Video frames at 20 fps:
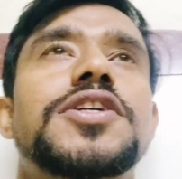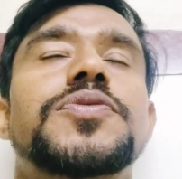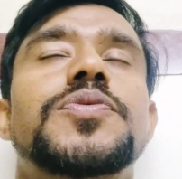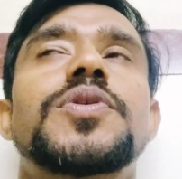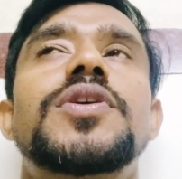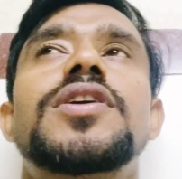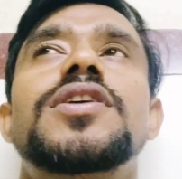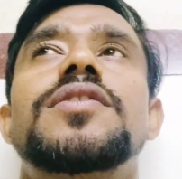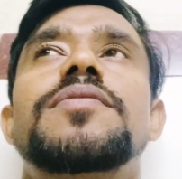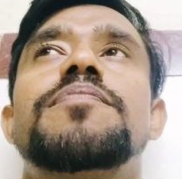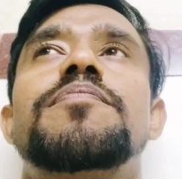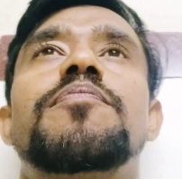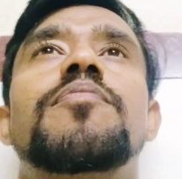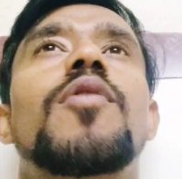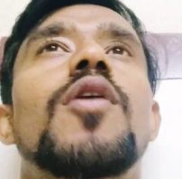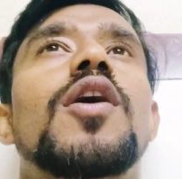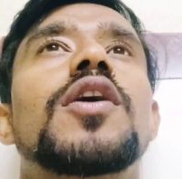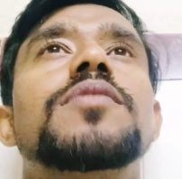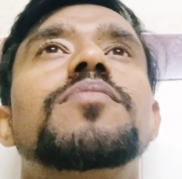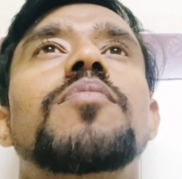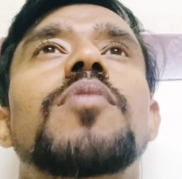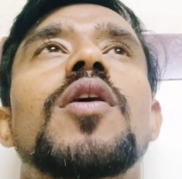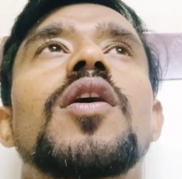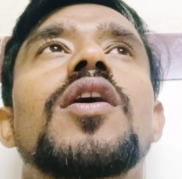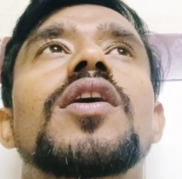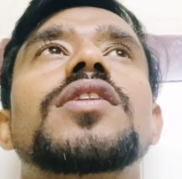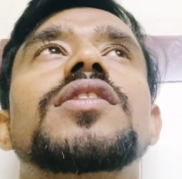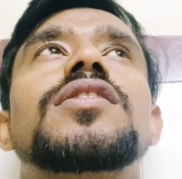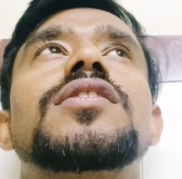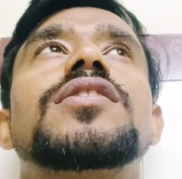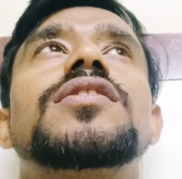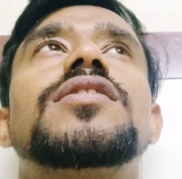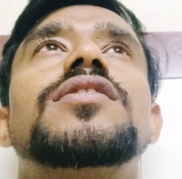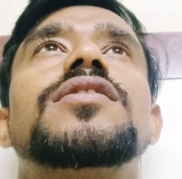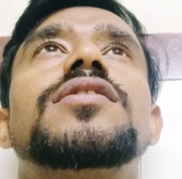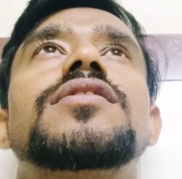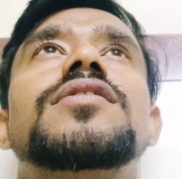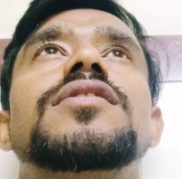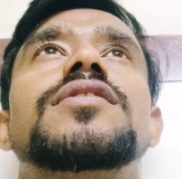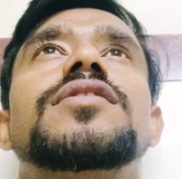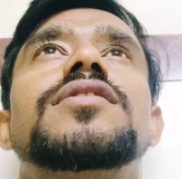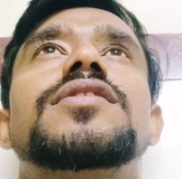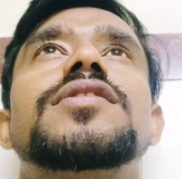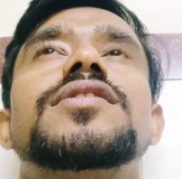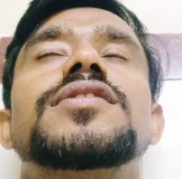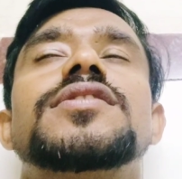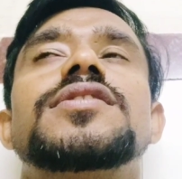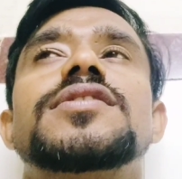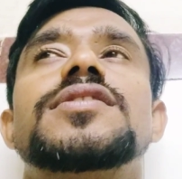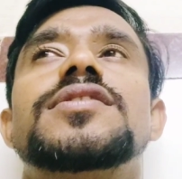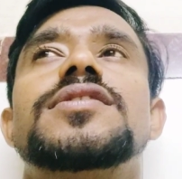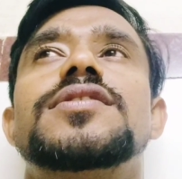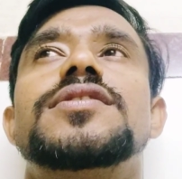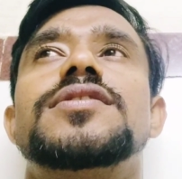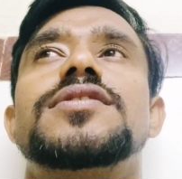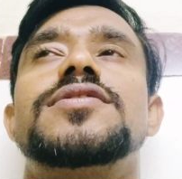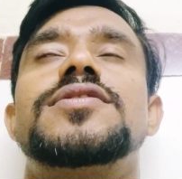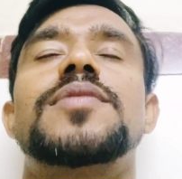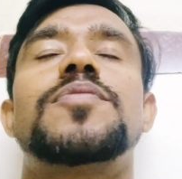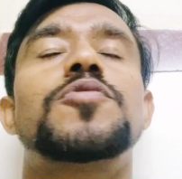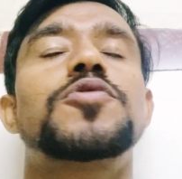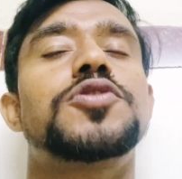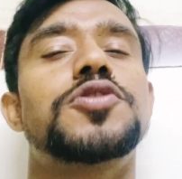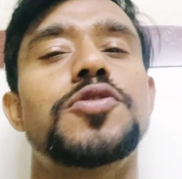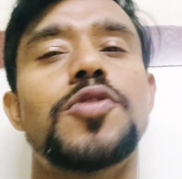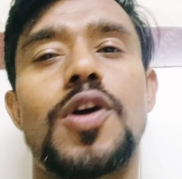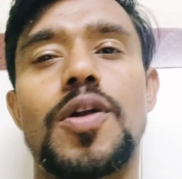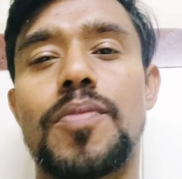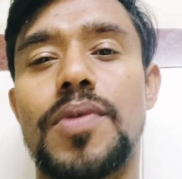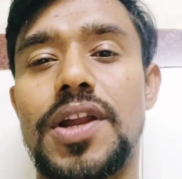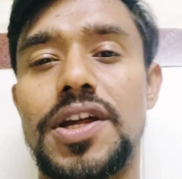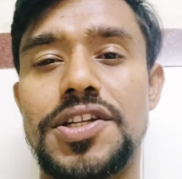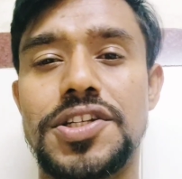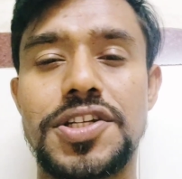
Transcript: टचवुड बहुत बहुत सब कुछ नॉर्मल